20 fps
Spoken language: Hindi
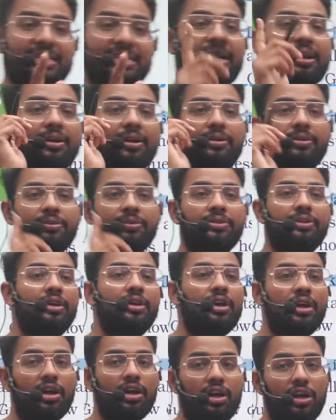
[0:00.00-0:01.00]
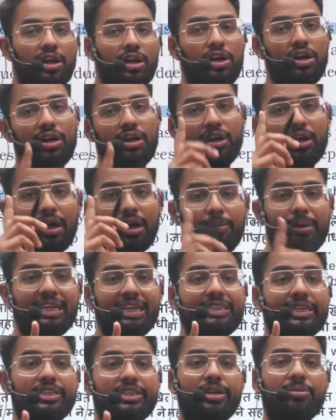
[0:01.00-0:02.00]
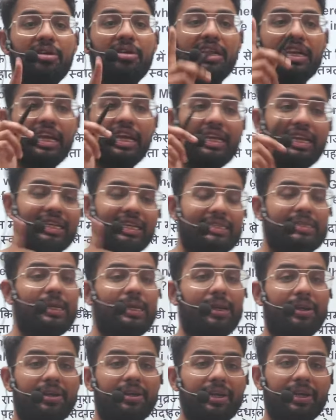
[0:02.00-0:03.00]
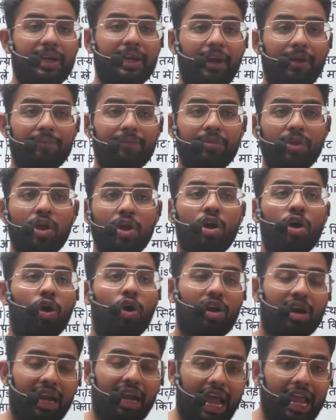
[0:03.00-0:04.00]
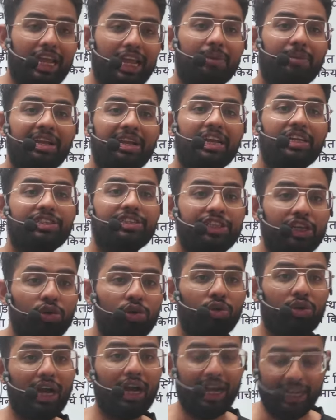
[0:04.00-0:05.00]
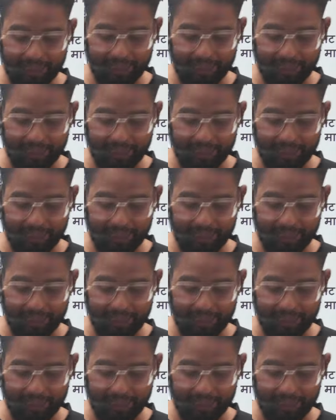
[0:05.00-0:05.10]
सर कमेंट सेक्शन में लिखिए यस सर ठीक है और लाइक भी ये जीरो का है